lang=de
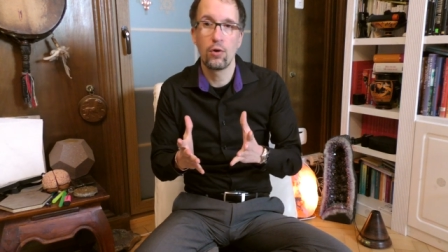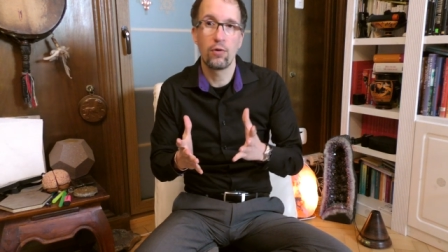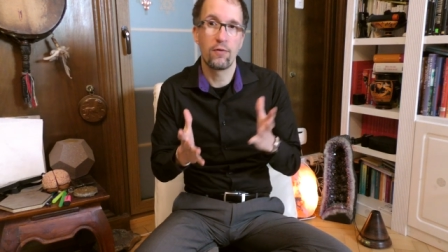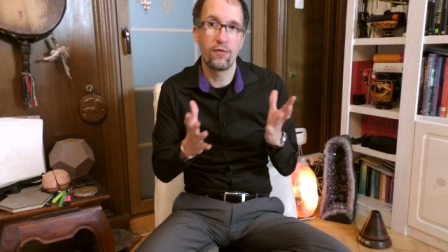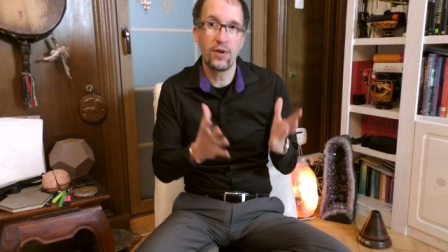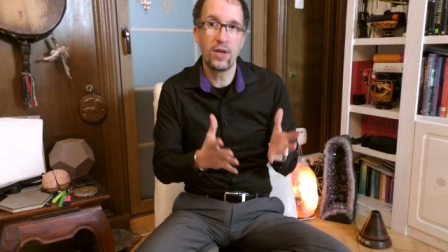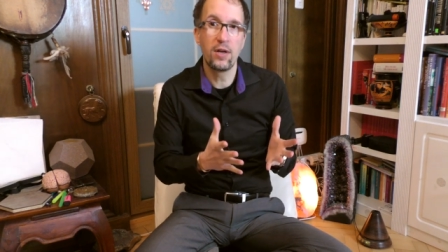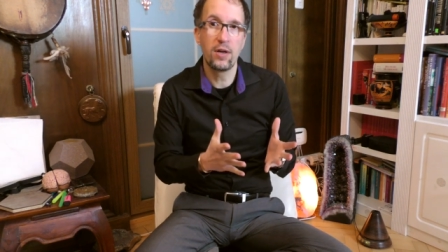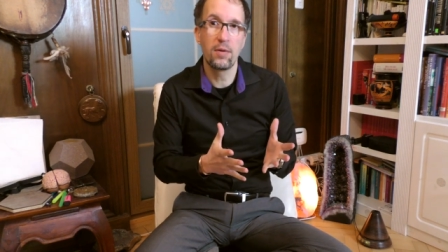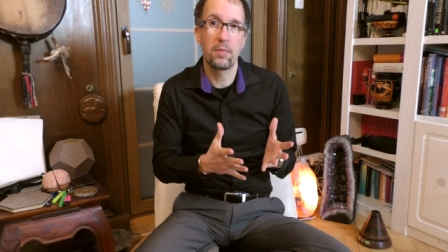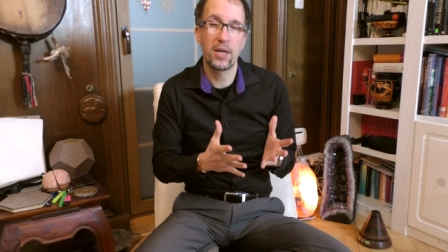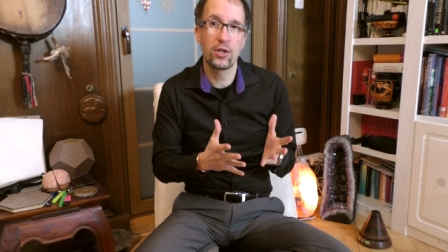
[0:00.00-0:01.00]
Und
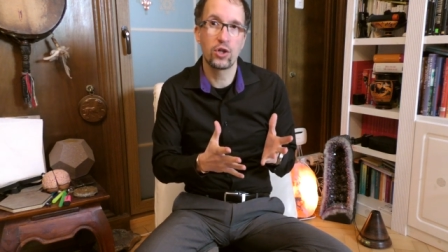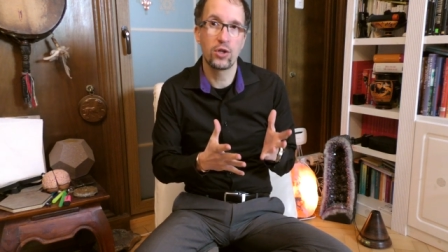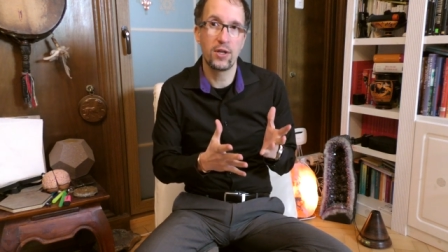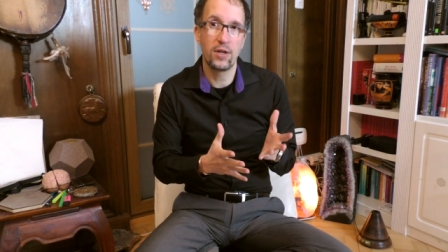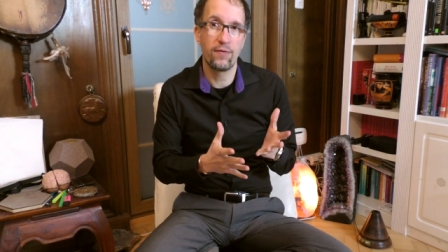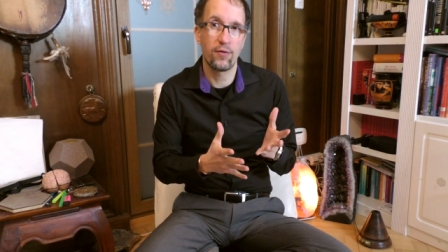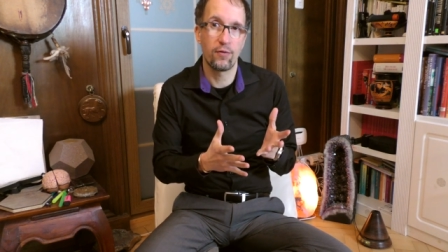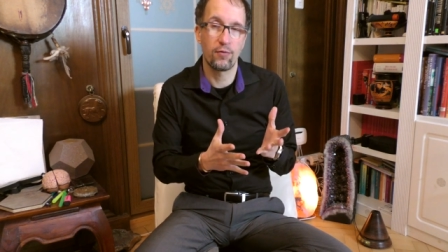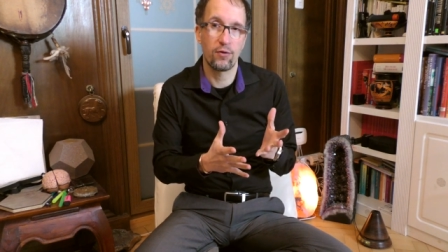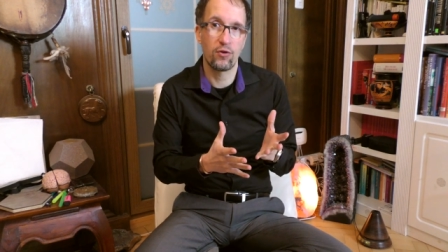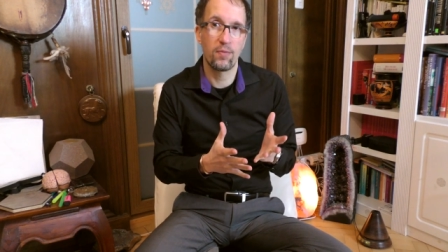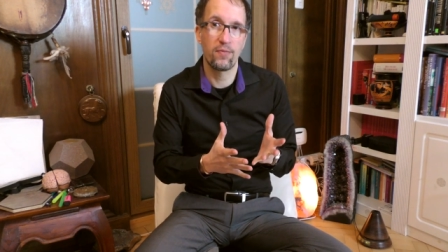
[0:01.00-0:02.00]
viele Menschen, die von
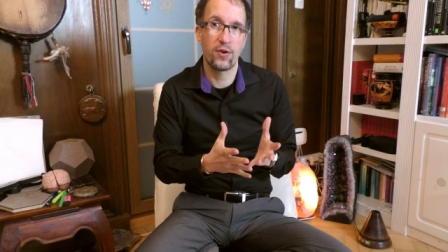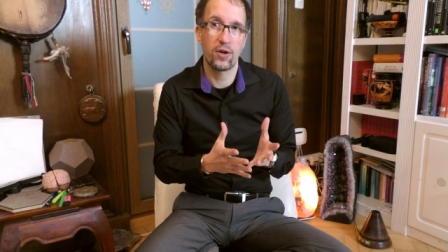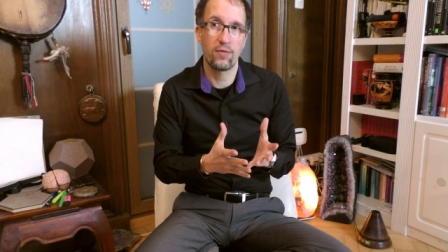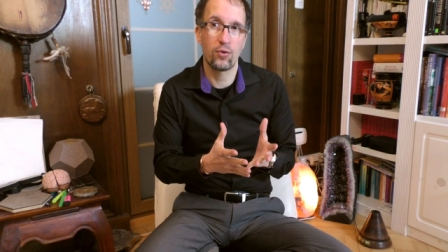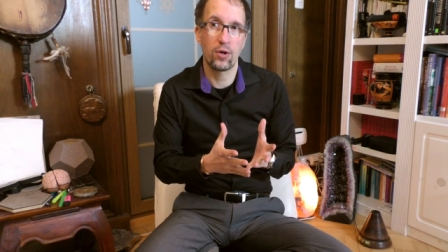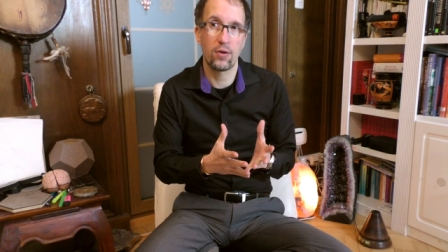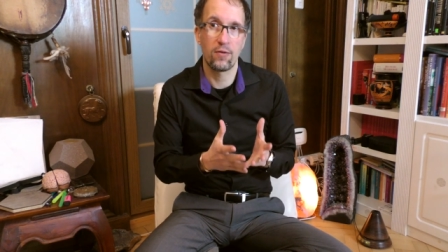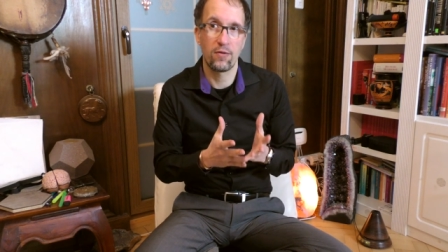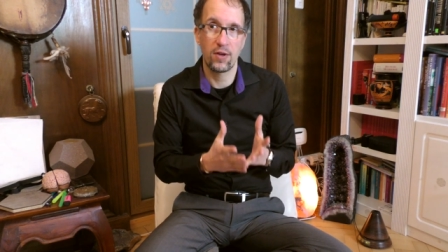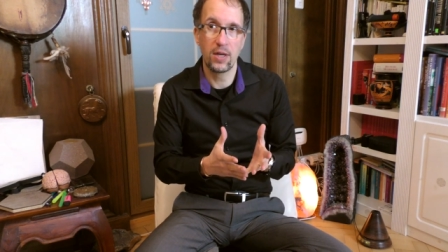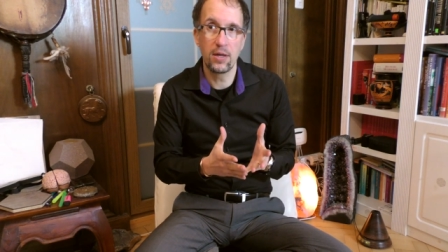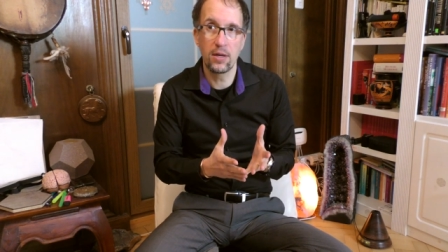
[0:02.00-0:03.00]
sowas Opfer geworden
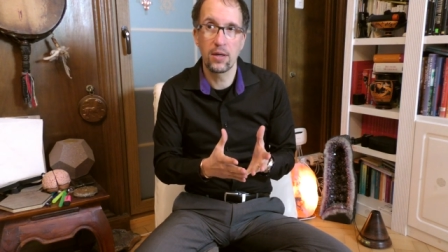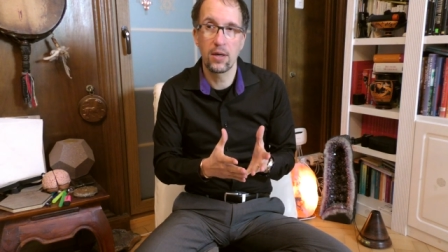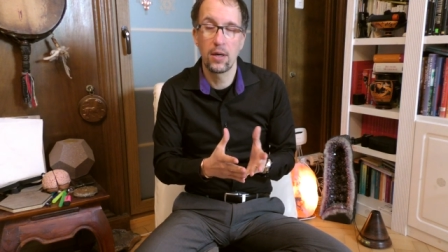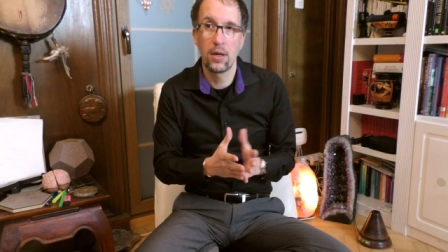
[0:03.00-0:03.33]
sind,